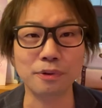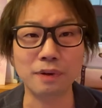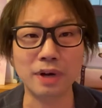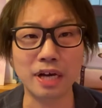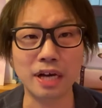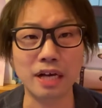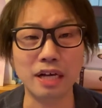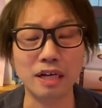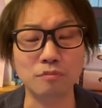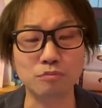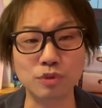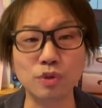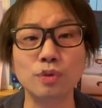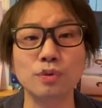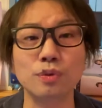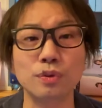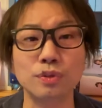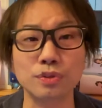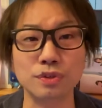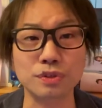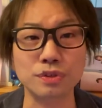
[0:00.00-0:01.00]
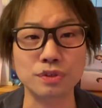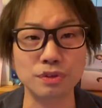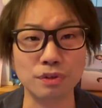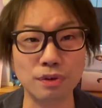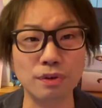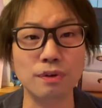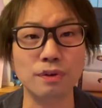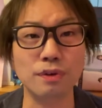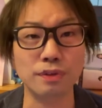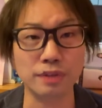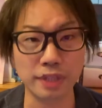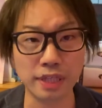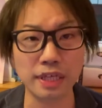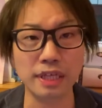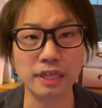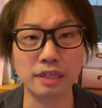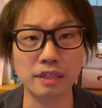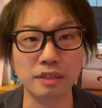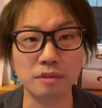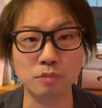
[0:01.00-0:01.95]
は室の卒業ね、